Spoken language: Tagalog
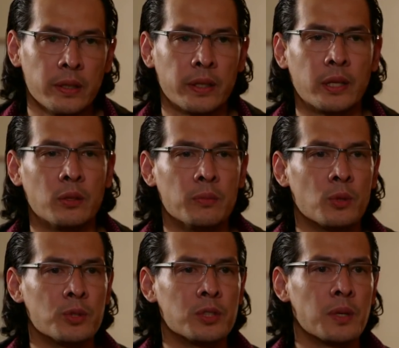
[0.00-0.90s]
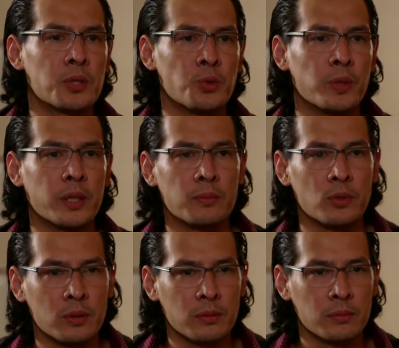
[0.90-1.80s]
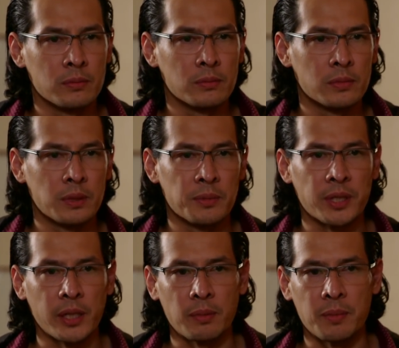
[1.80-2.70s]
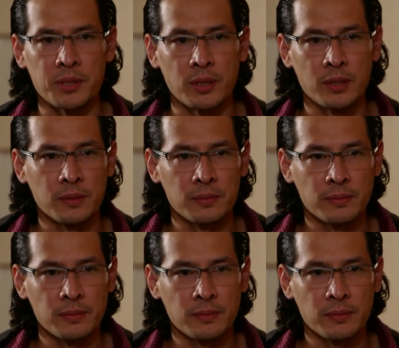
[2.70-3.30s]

Ikaw, bukod sa mga sugat mo, may masakit na ba sa'yo?